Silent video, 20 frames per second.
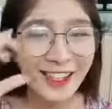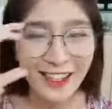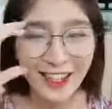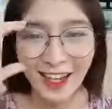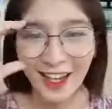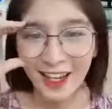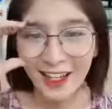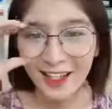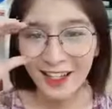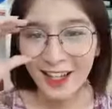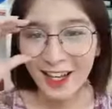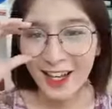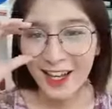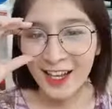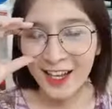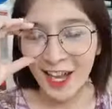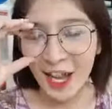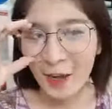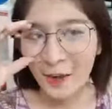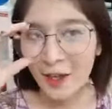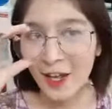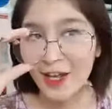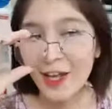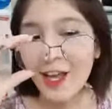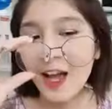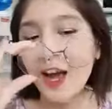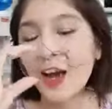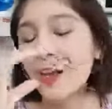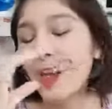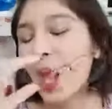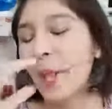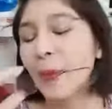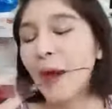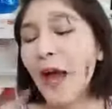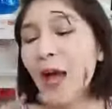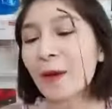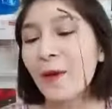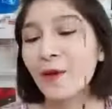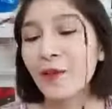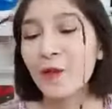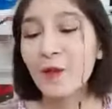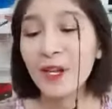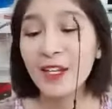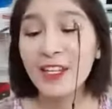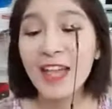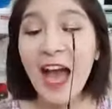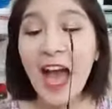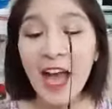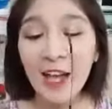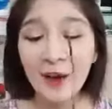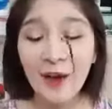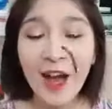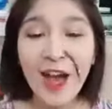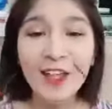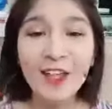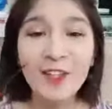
rồi cái này thì ờ, nếu mà ai mà không mặc dài quá